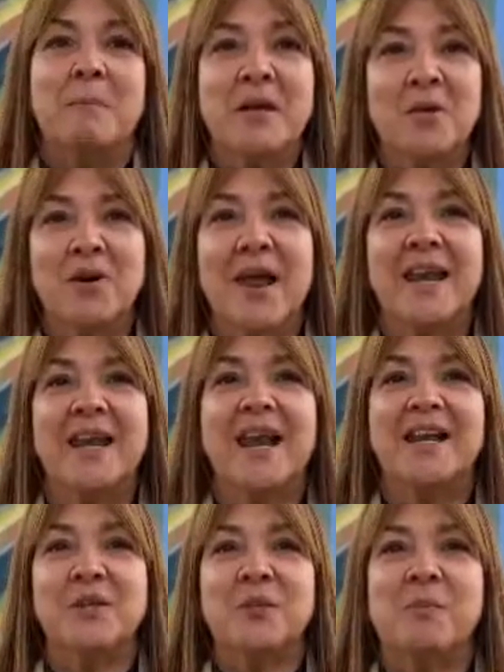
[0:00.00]
Vincular
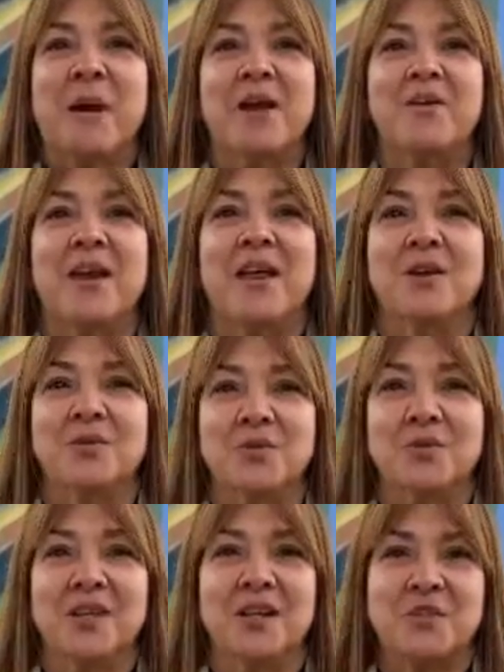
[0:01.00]
el arte urbano a la
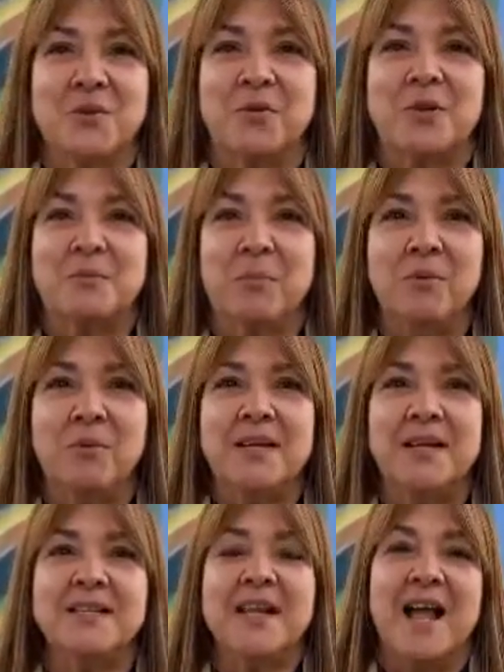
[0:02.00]
ejecución de las obras
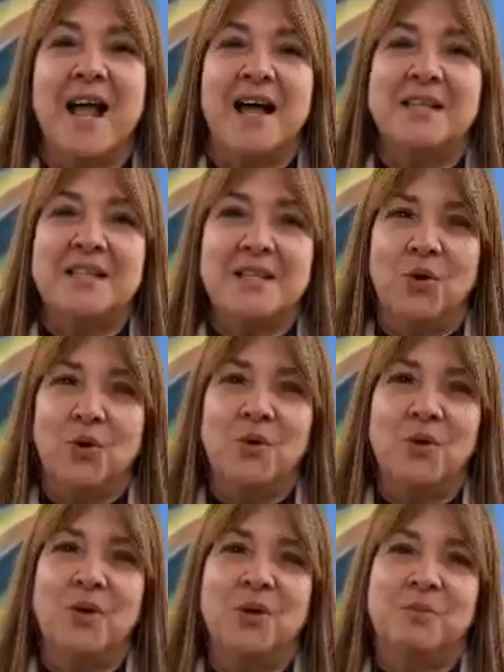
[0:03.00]
públicas ha sido
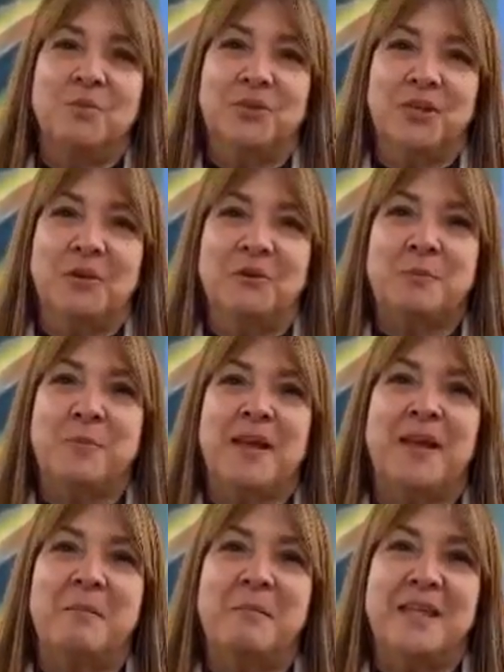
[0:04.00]
uno de los motivos
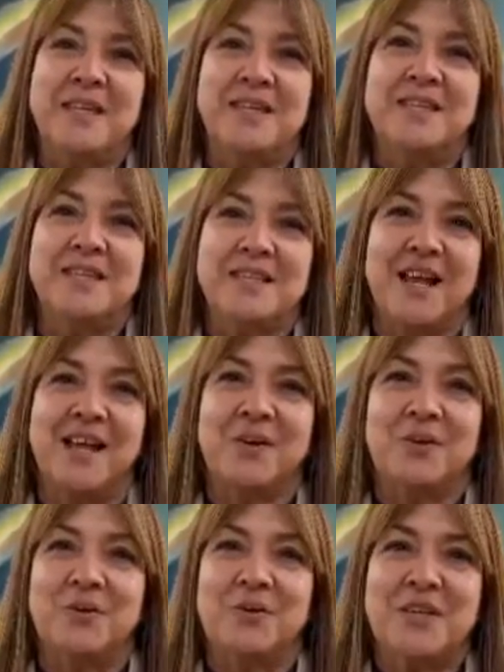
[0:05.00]
para que Medellín sea
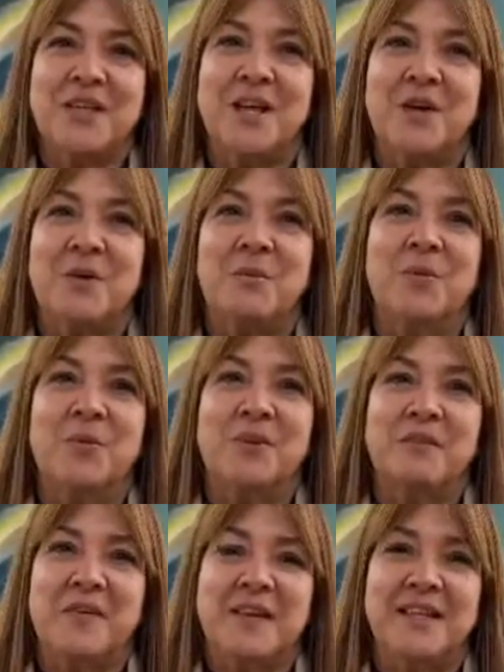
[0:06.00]
reconocida como
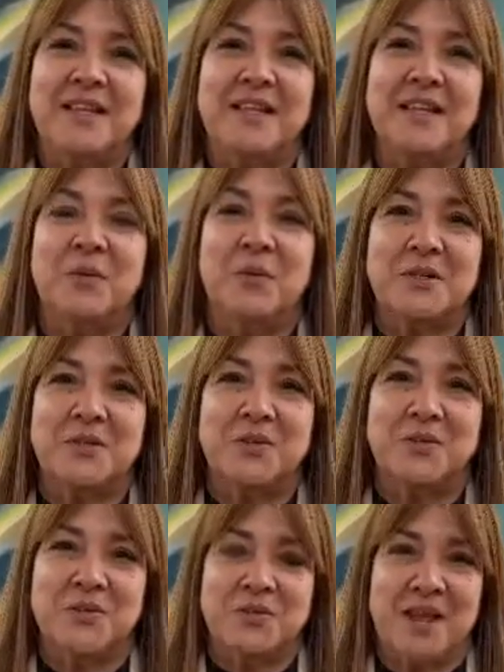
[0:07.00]
un referente de
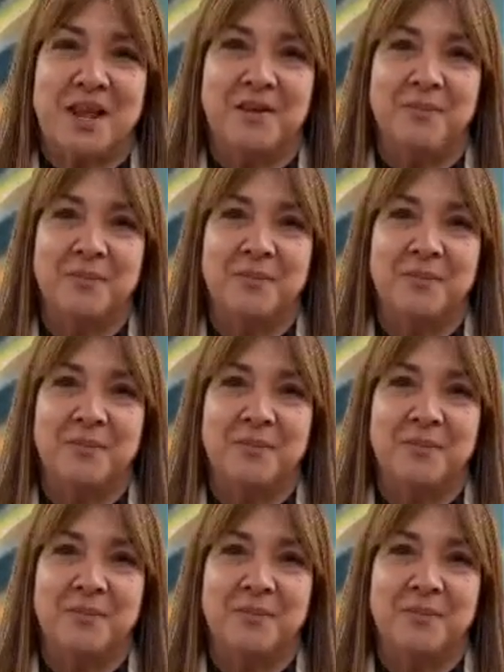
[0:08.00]
innovación social.